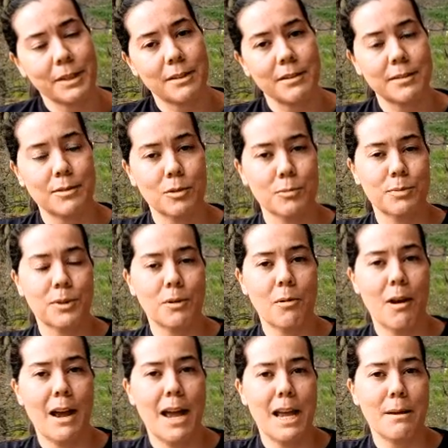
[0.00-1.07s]

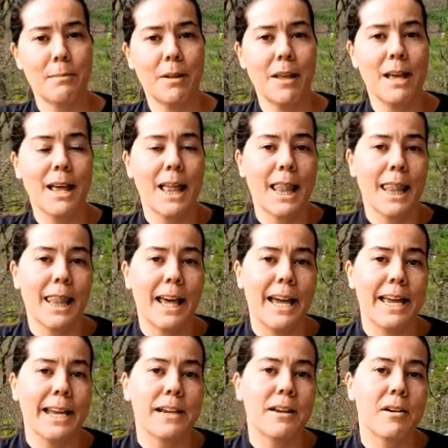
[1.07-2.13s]
subscribe,
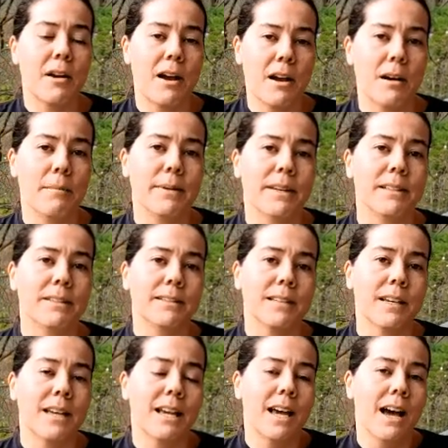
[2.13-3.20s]
like, comment
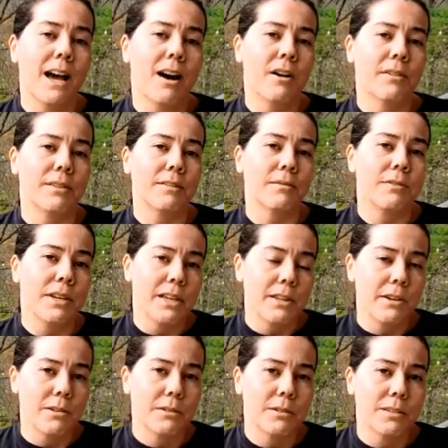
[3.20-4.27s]
on the
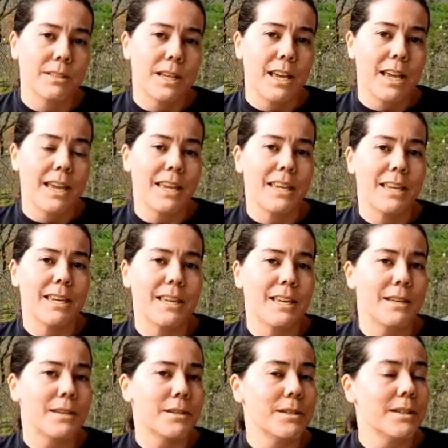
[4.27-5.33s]
video
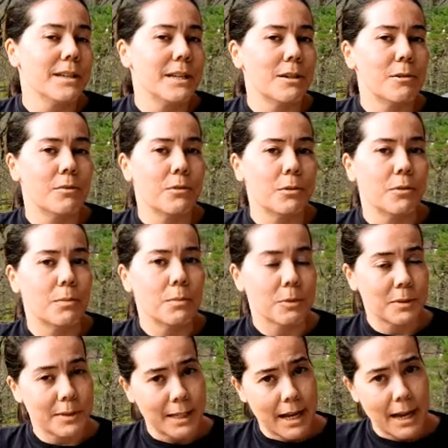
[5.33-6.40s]
e eu vou
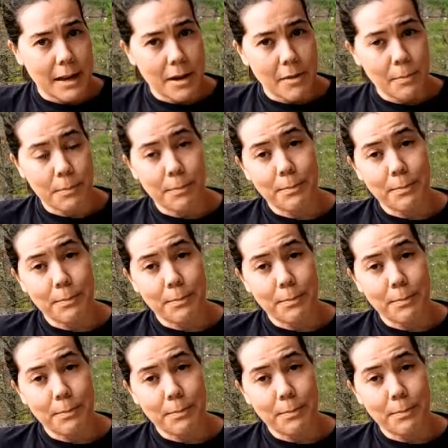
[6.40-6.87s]
postar.